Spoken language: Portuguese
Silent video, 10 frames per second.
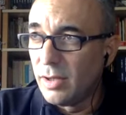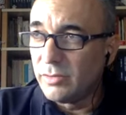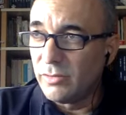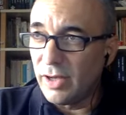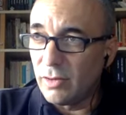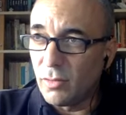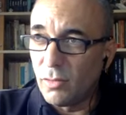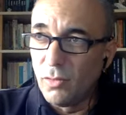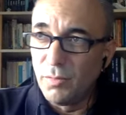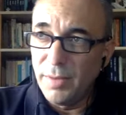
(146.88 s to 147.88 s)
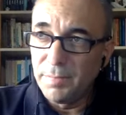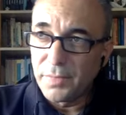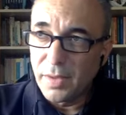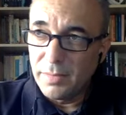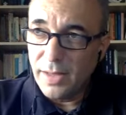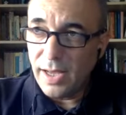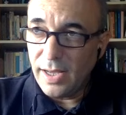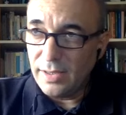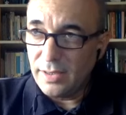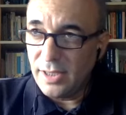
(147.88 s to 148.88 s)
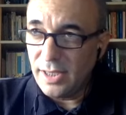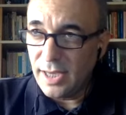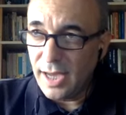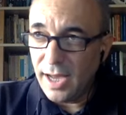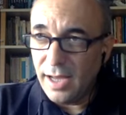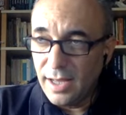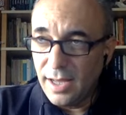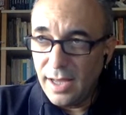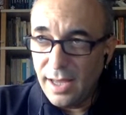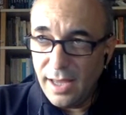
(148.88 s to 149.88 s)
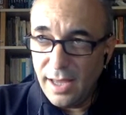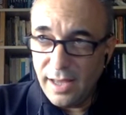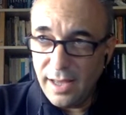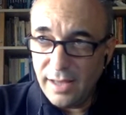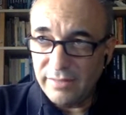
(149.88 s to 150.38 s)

do Velo Clube, na antiga é,